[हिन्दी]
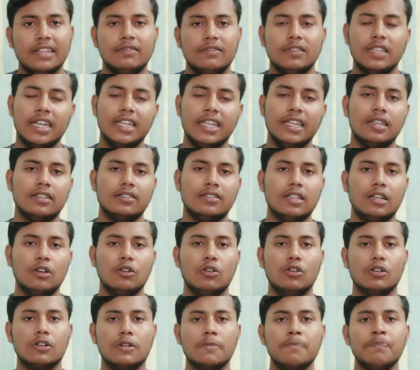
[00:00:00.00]
किस तरीके से
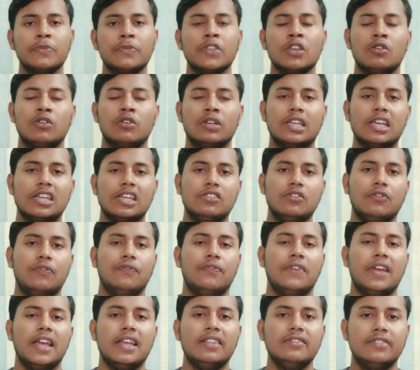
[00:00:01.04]
लोग उनके जो
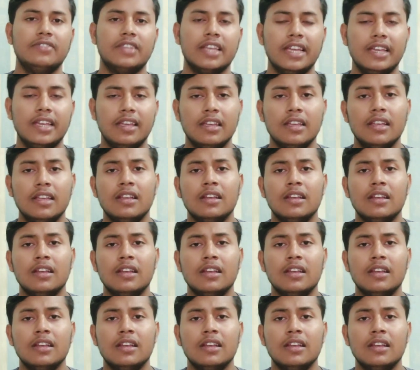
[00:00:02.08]
फैंस हैं